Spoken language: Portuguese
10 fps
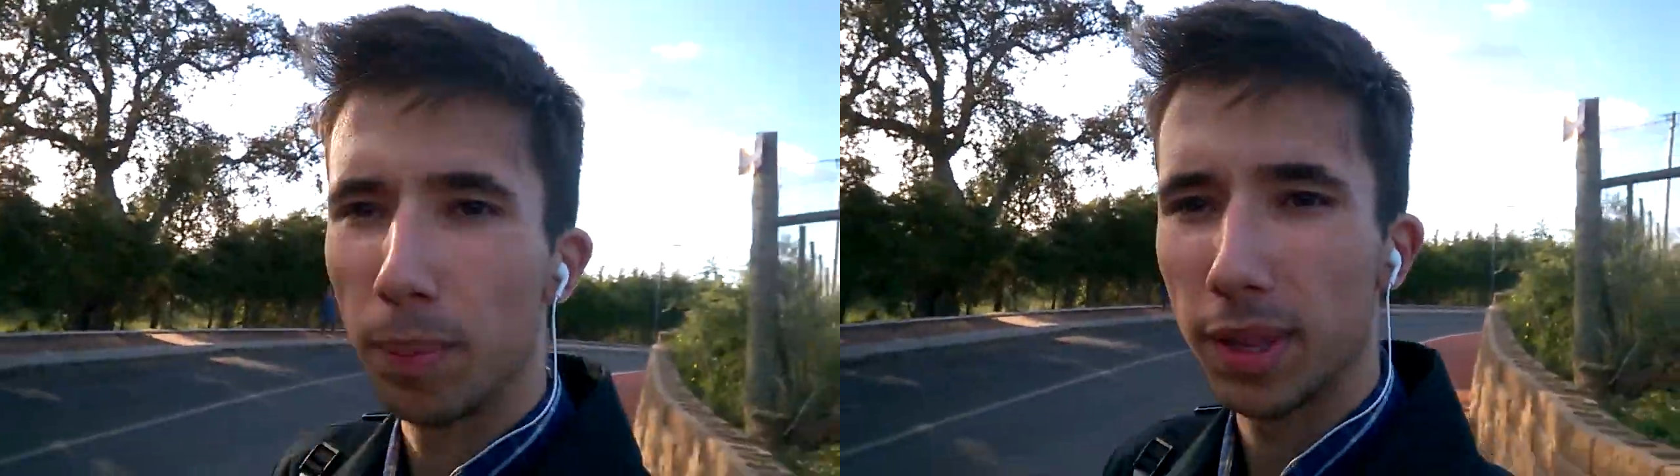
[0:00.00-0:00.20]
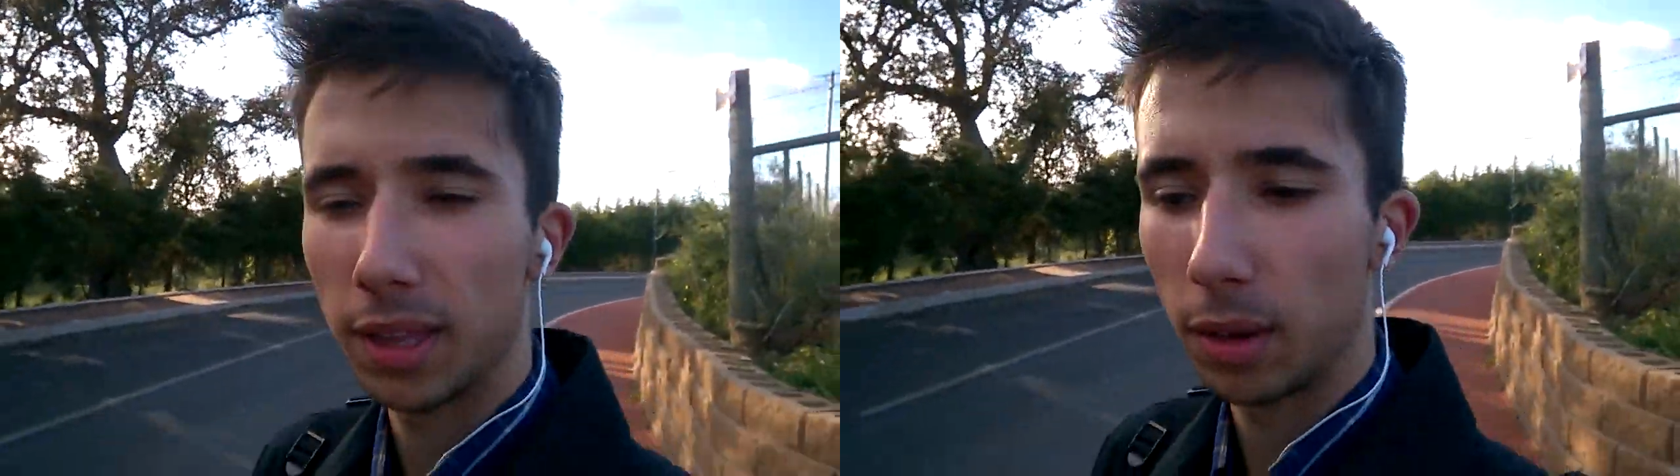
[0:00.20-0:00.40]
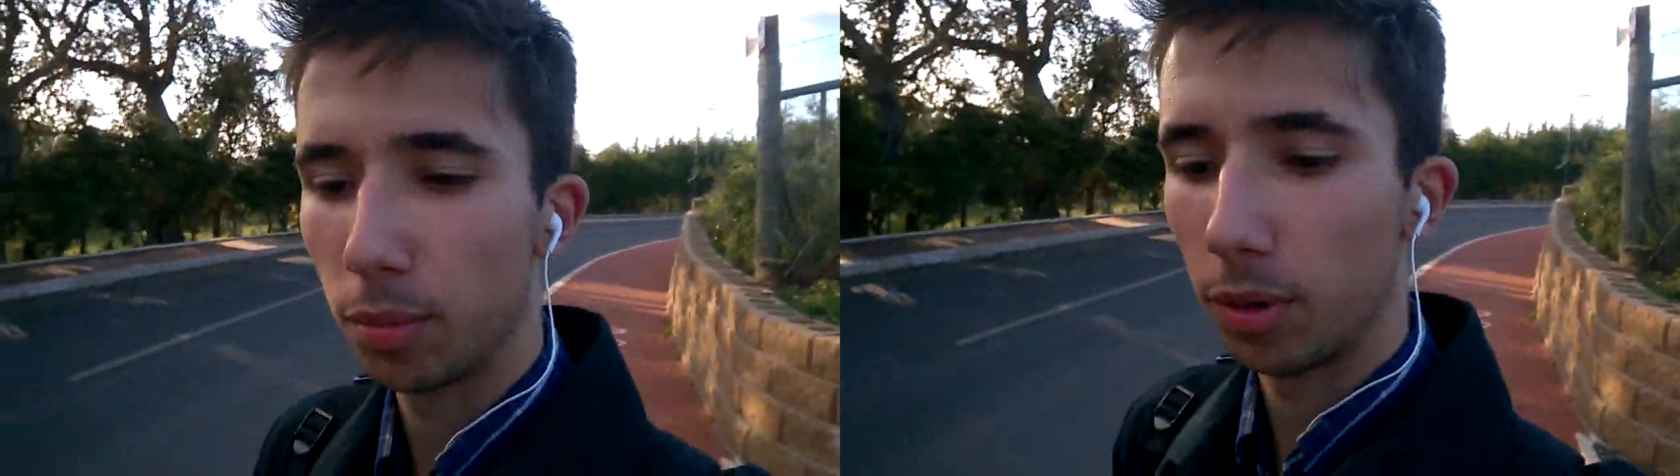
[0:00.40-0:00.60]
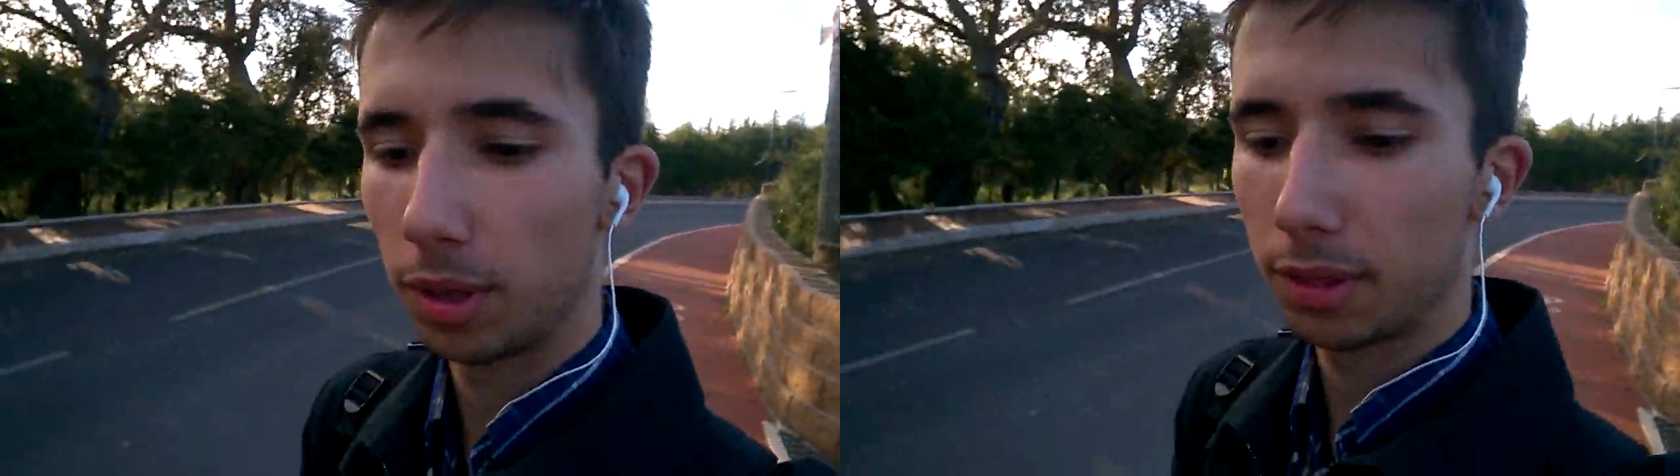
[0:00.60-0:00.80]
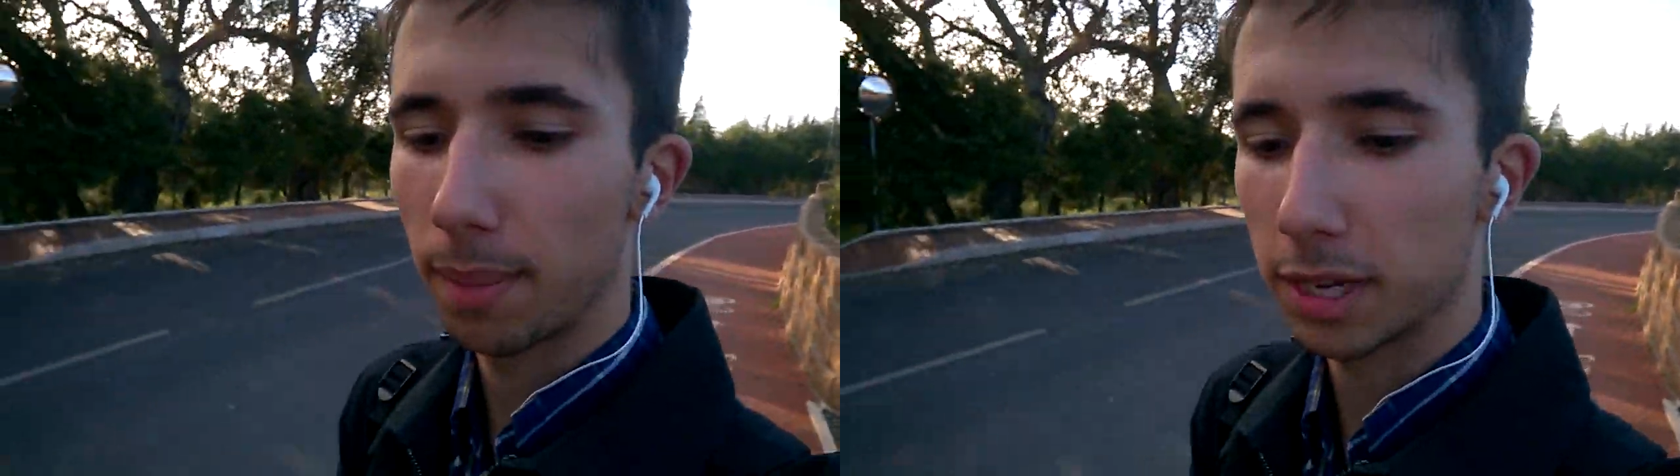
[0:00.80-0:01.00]
não perder
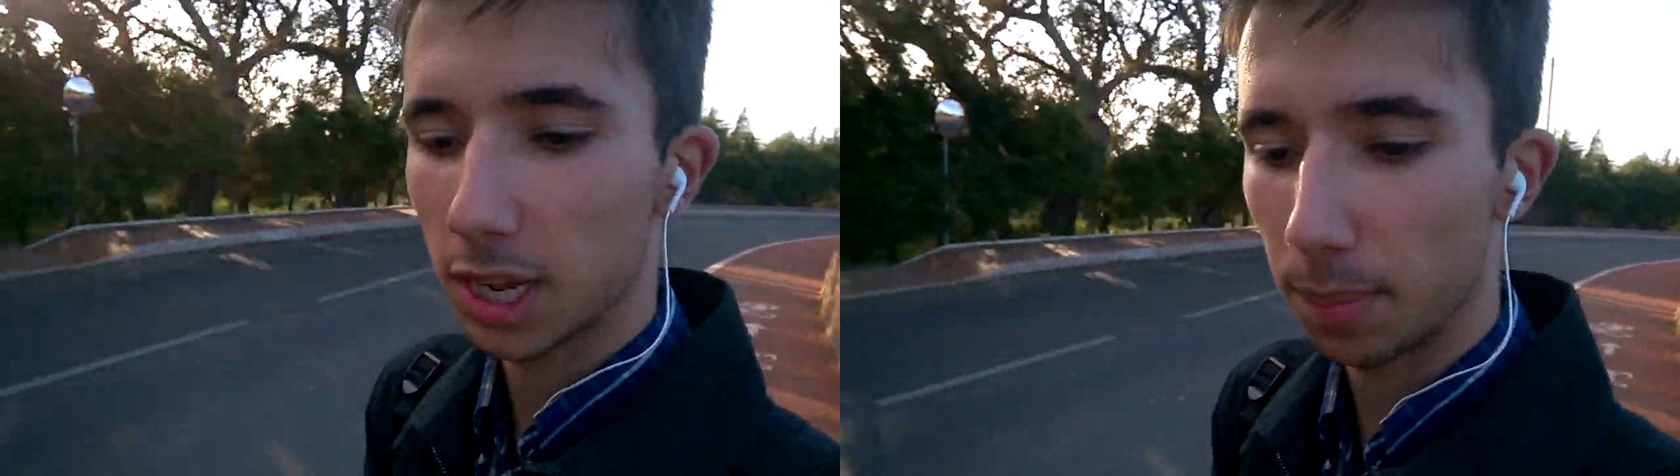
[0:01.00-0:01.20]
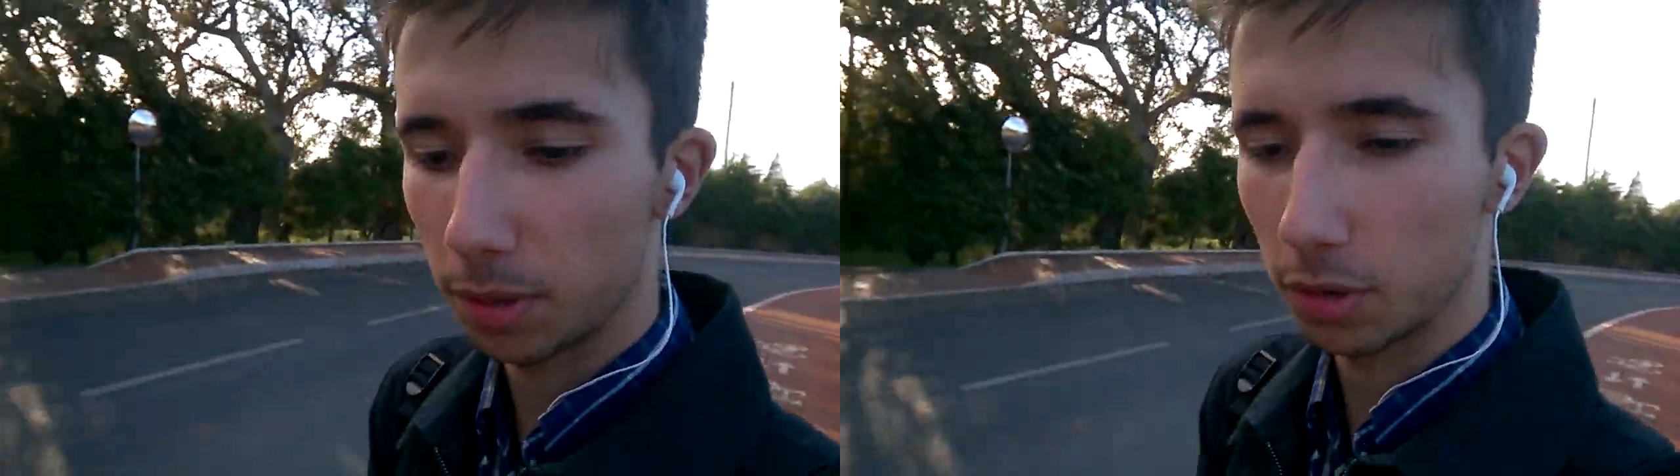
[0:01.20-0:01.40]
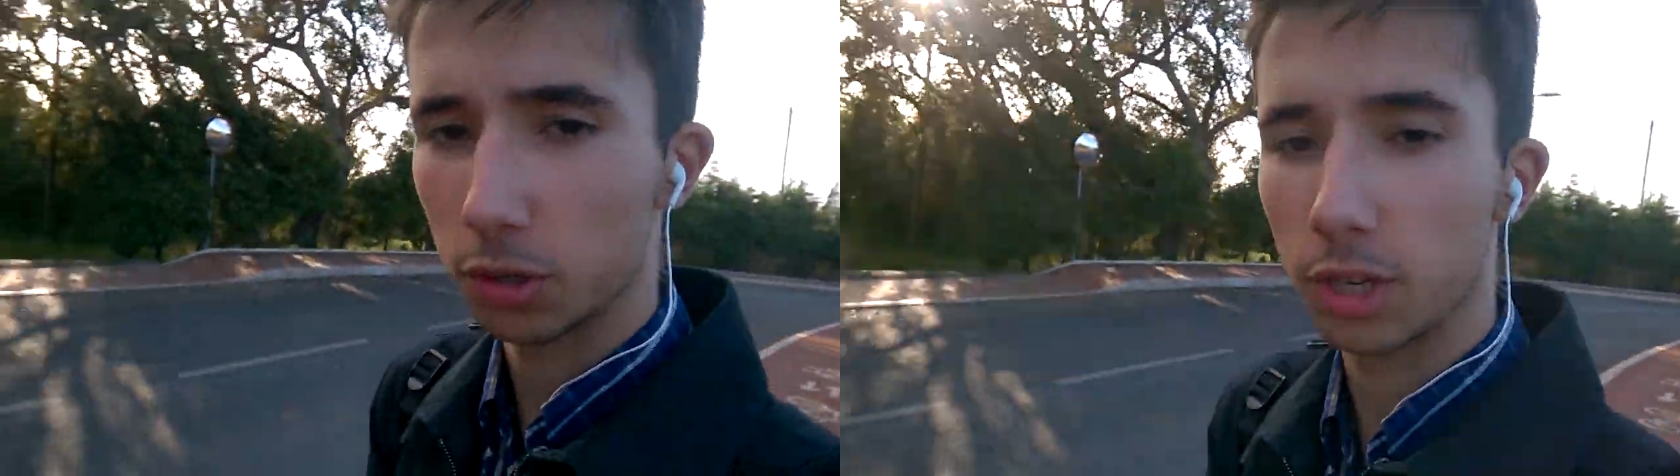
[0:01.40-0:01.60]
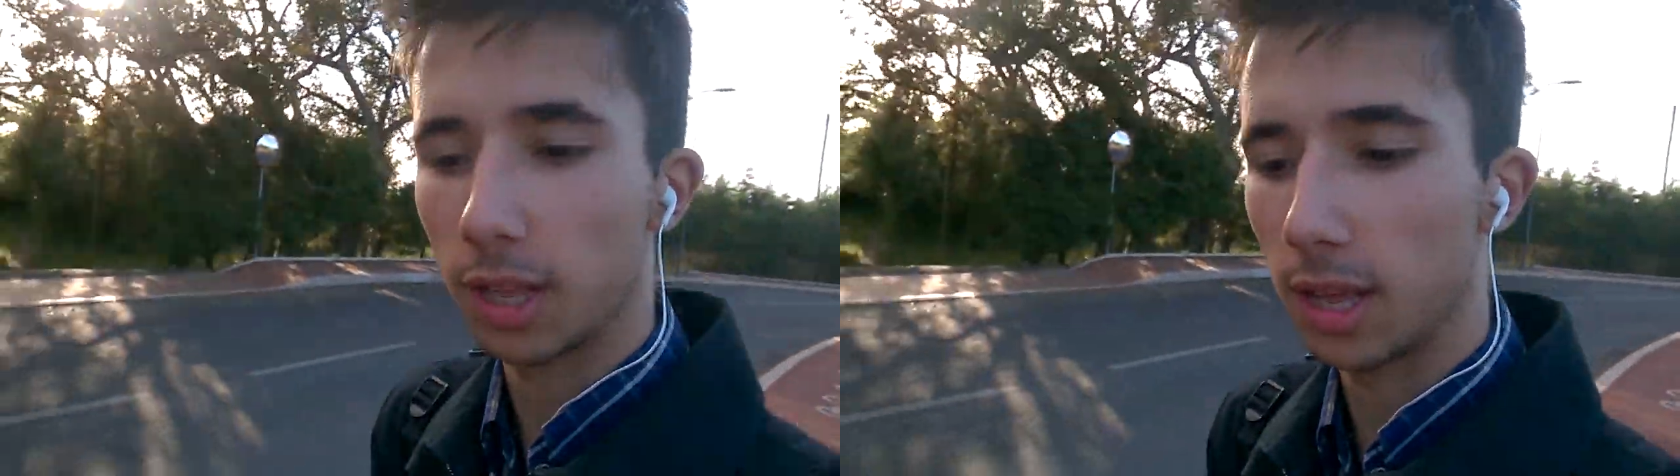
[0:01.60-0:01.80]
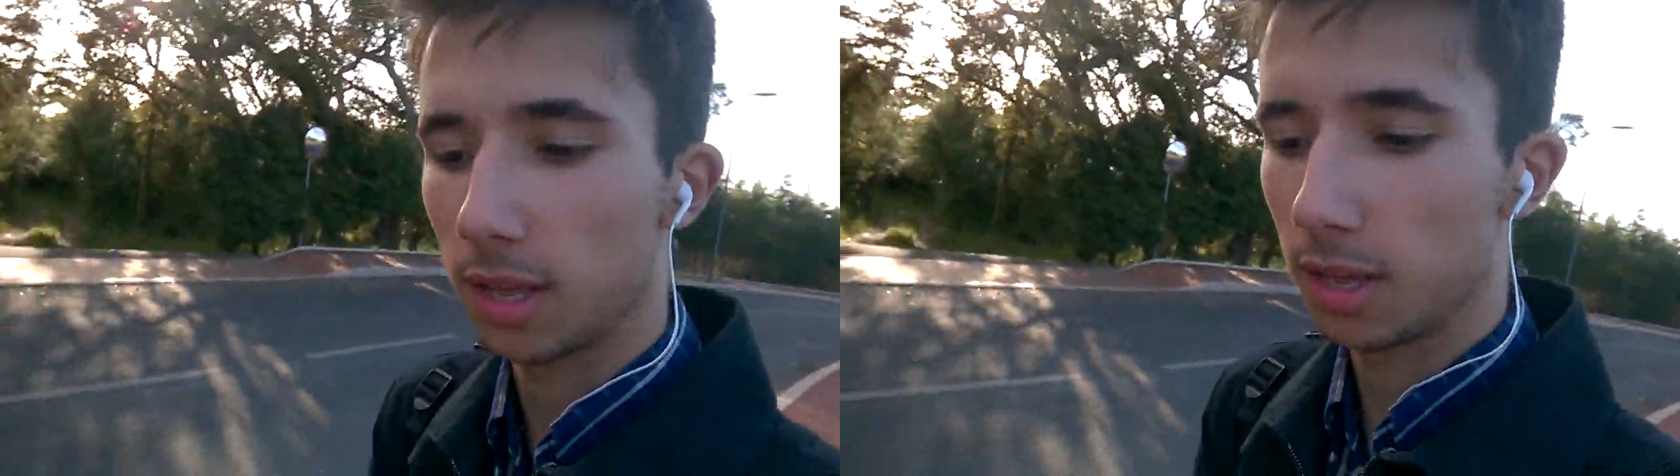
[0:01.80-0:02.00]
tempo, que é mais rápido que eu
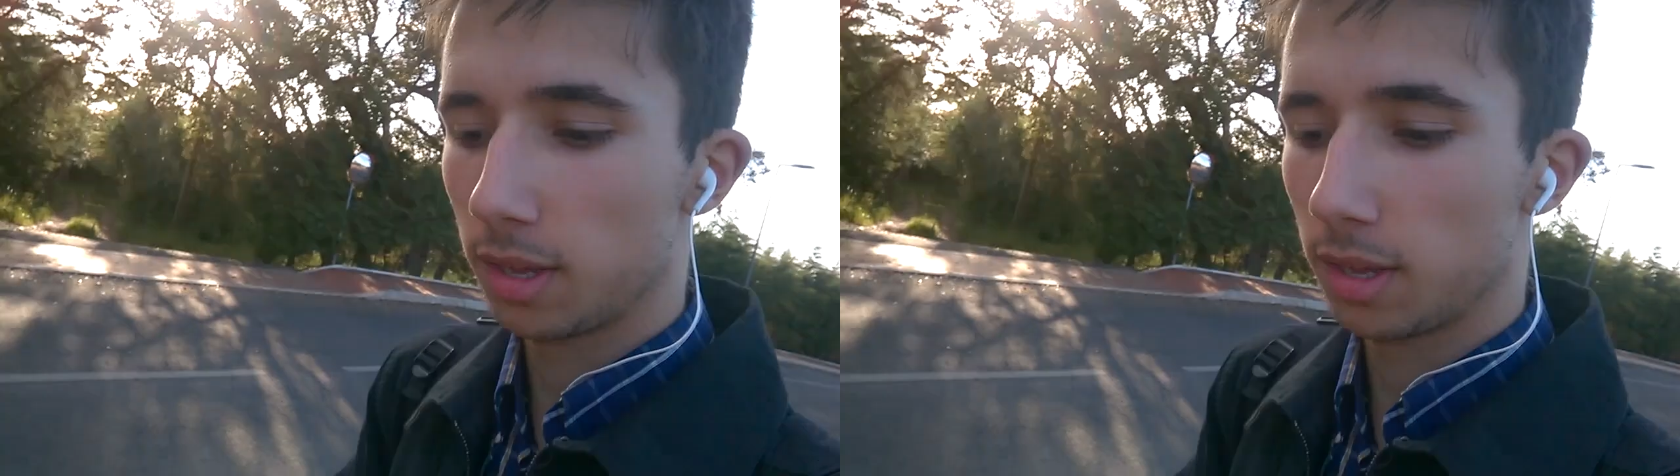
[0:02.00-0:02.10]
chego lá.